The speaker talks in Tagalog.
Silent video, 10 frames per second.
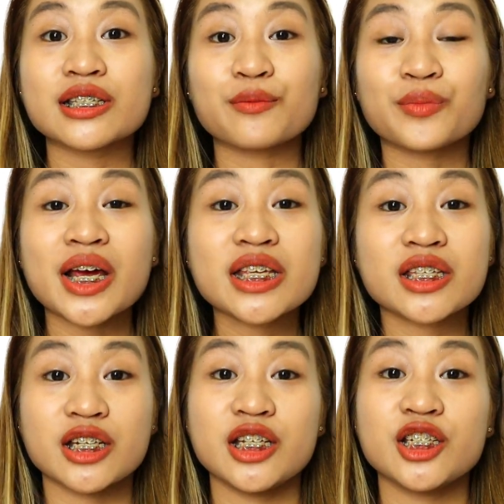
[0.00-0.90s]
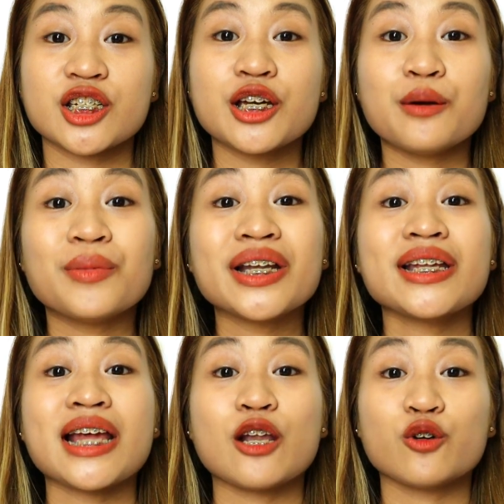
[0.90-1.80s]
Sa price range,
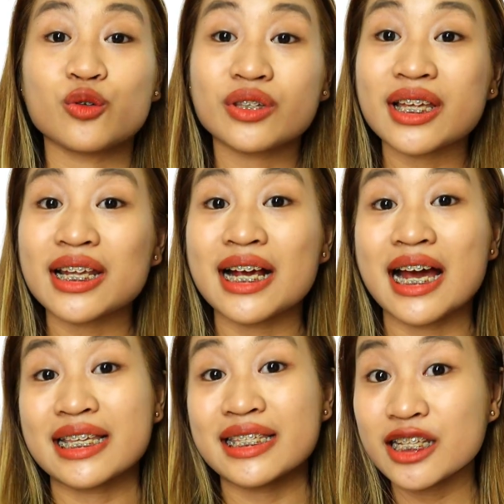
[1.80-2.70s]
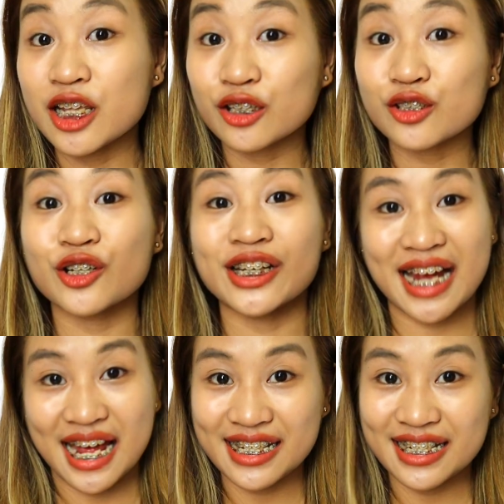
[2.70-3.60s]
mananalo talaga si Lux
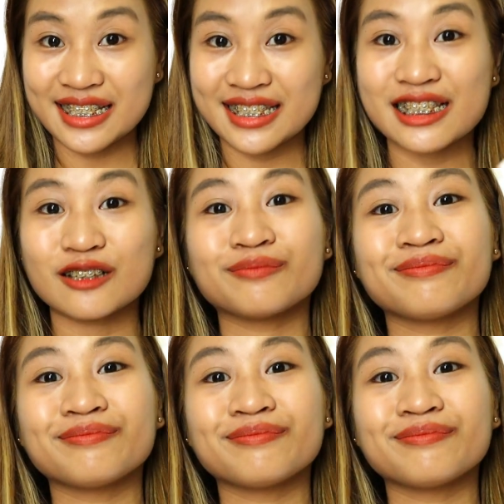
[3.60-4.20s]
Organics.